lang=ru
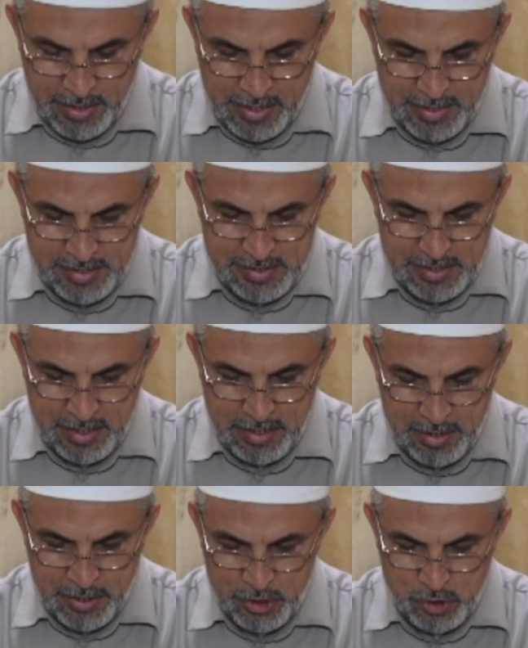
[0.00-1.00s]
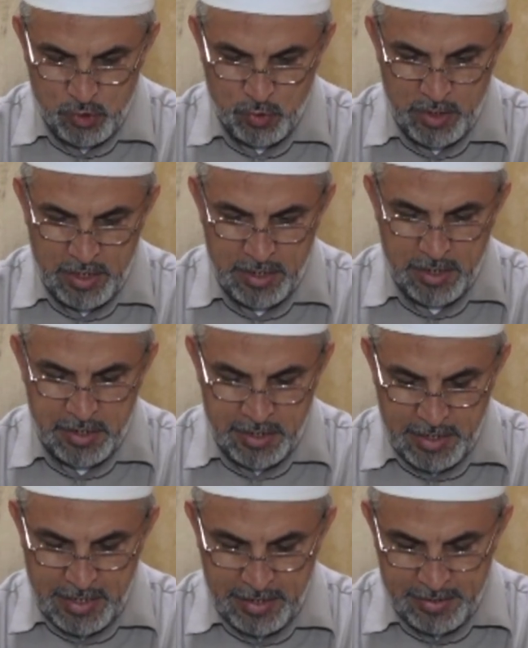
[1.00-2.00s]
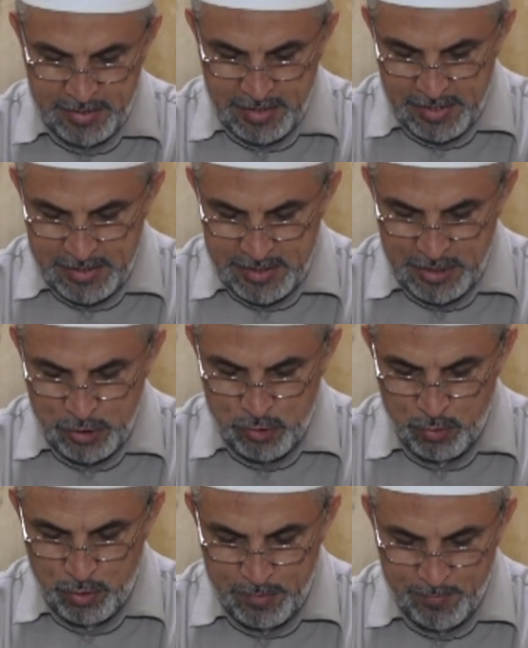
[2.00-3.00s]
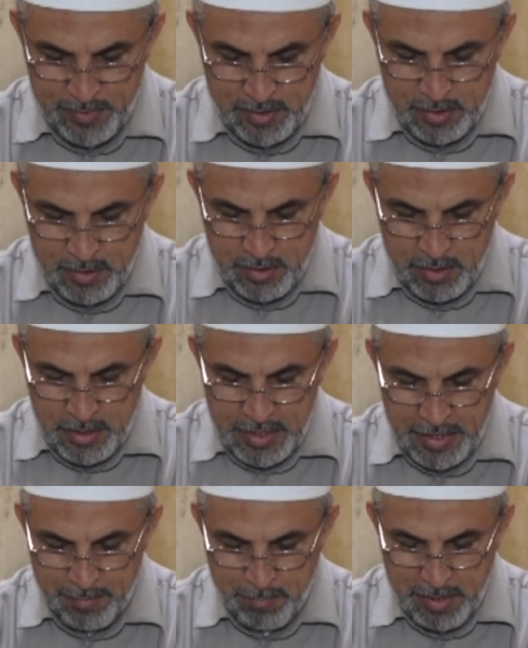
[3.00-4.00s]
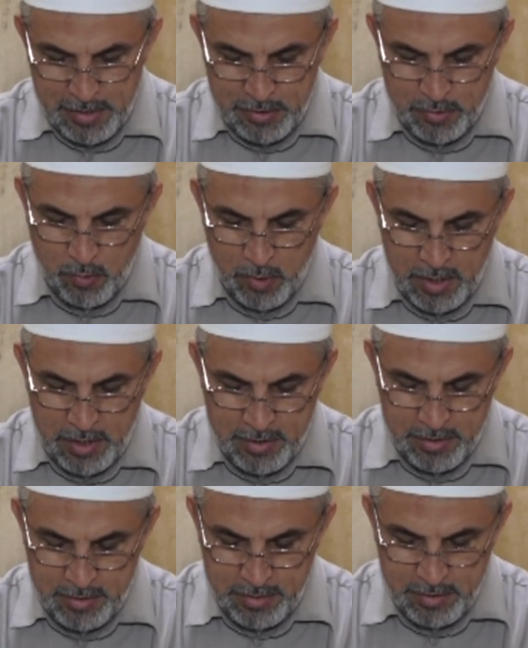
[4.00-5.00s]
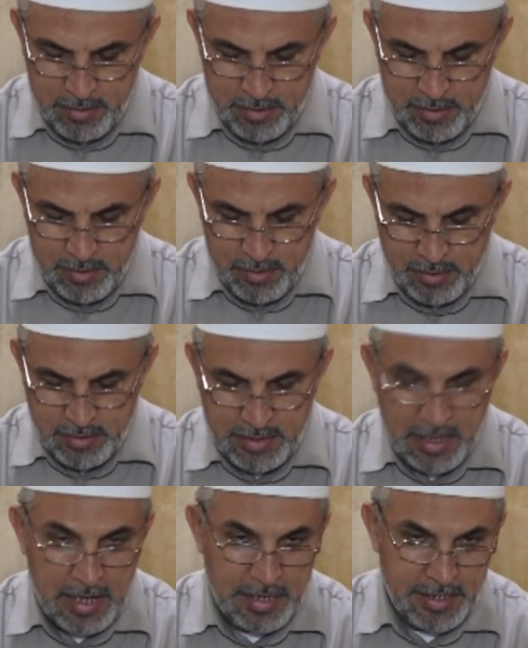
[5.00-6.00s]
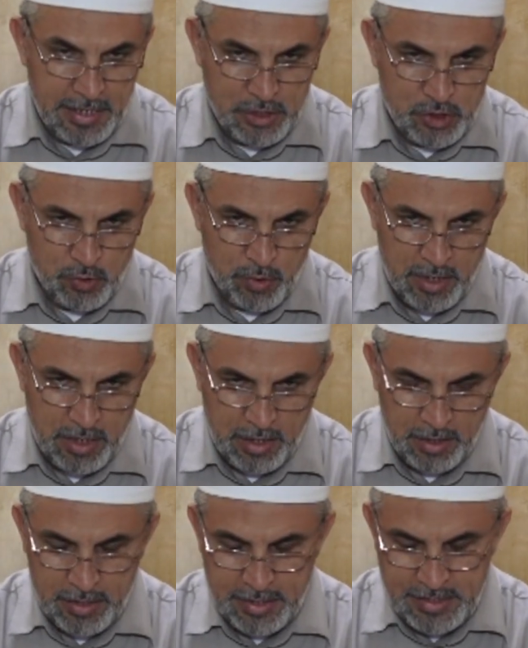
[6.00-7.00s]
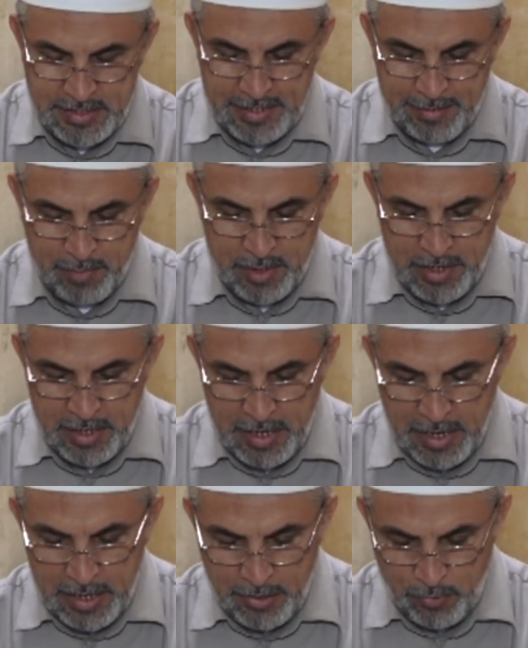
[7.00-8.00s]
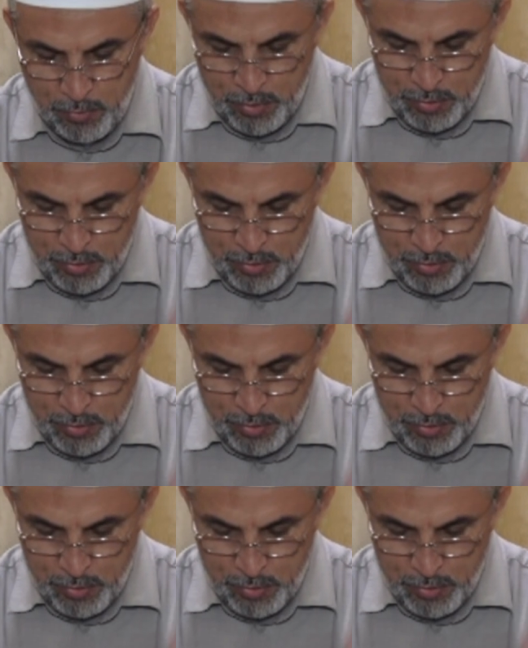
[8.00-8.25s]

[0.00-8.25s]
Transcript: это подобно накрытому столу, с которого каждый берет еду. На самом деле, если имам делает работу, то у него всегда